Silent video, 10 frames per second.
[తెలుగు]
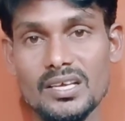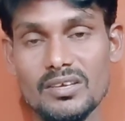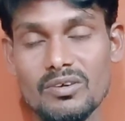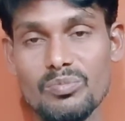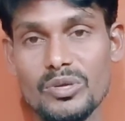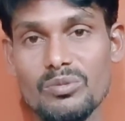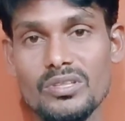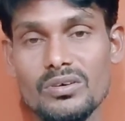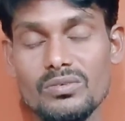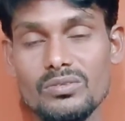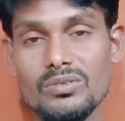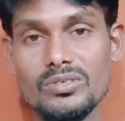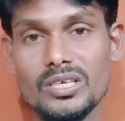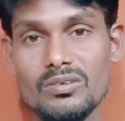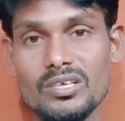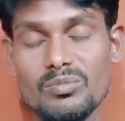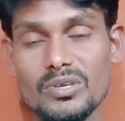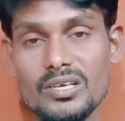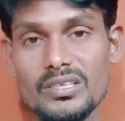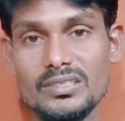ఎవరి పేరు మీద ఉందో ఈ అకౌంట్
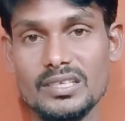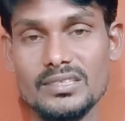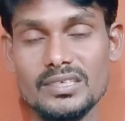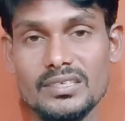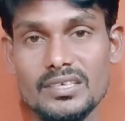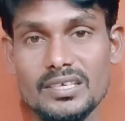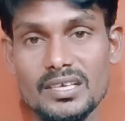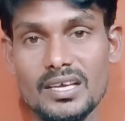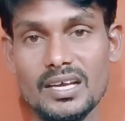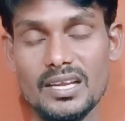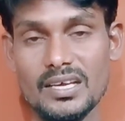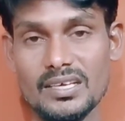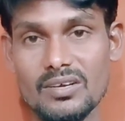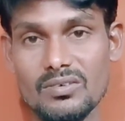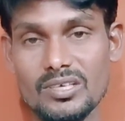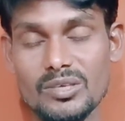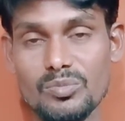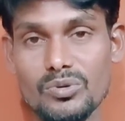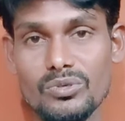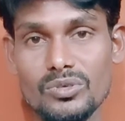నెంబర్ అనేది తెలిసేది అలా కాకుండా
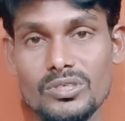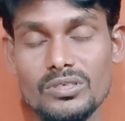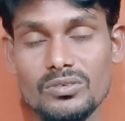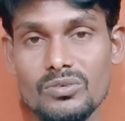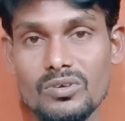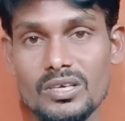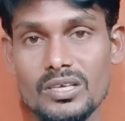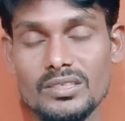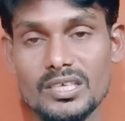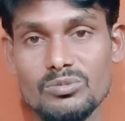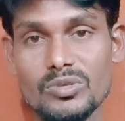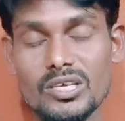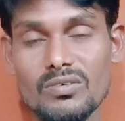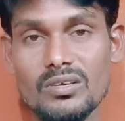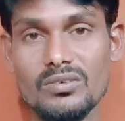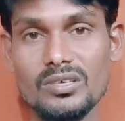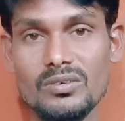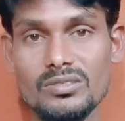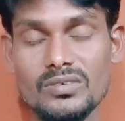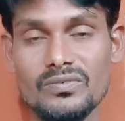ఇప్పుడు ట్వంటీ ట్వంటీ వన్లో అయితే ఎస్బీఐ వాళ్ళు ఈ
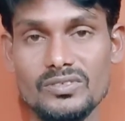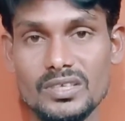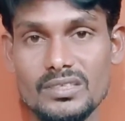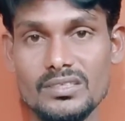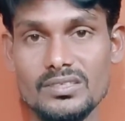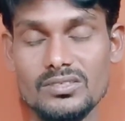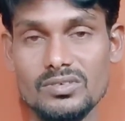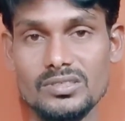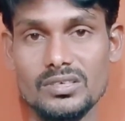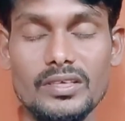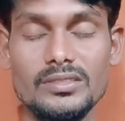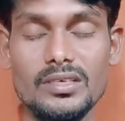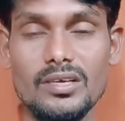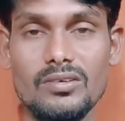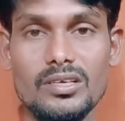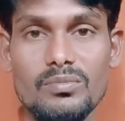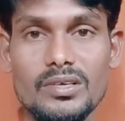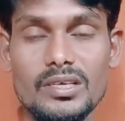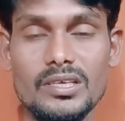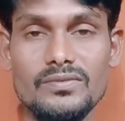కొత్త ఫీచర్ అయితే తీసుకొచ్చారు అకౌంట్ నెంబర్
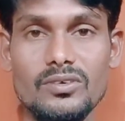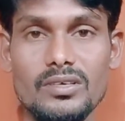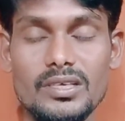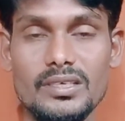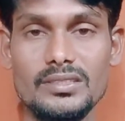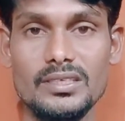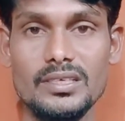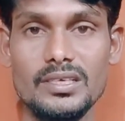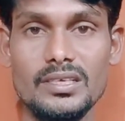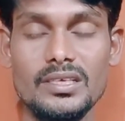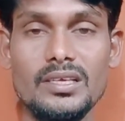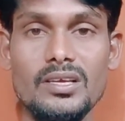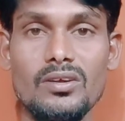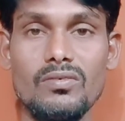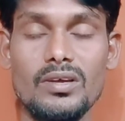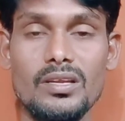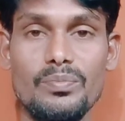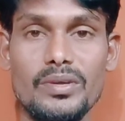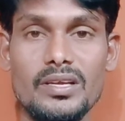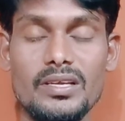ఐఎఫ్సి కోడ్ ఎంటర్ చేయగానే వాళ్ళ
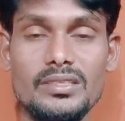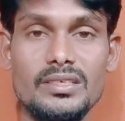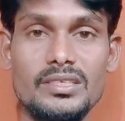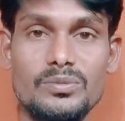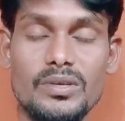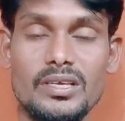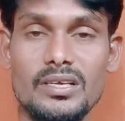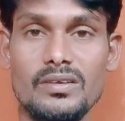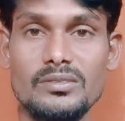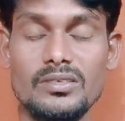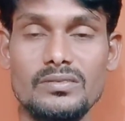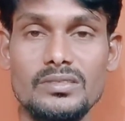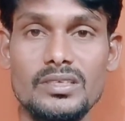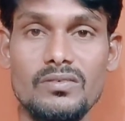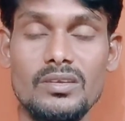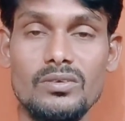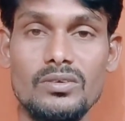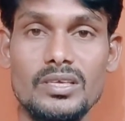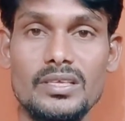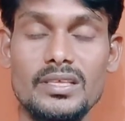పేరు అనేది డిస్ప్లే కావడం జరుగుతుంది వాళ్ళు
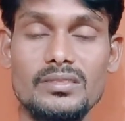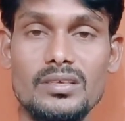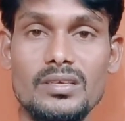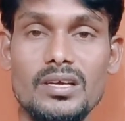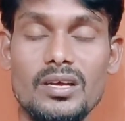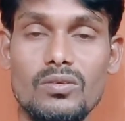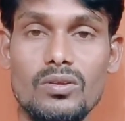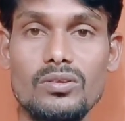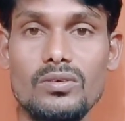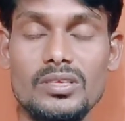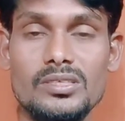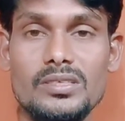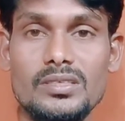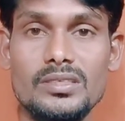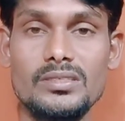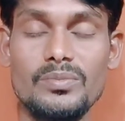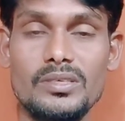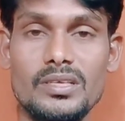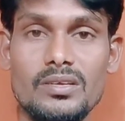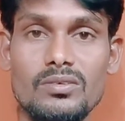ఏదైతే అకౌంట్లో రిజిస్టర్ చేసి
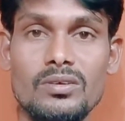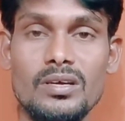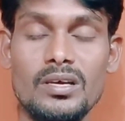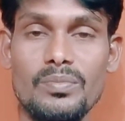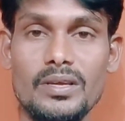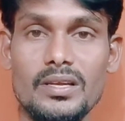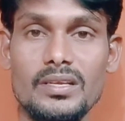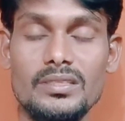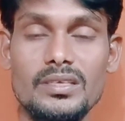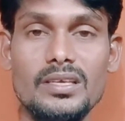పెట్టారో ఆ పేరు అనేది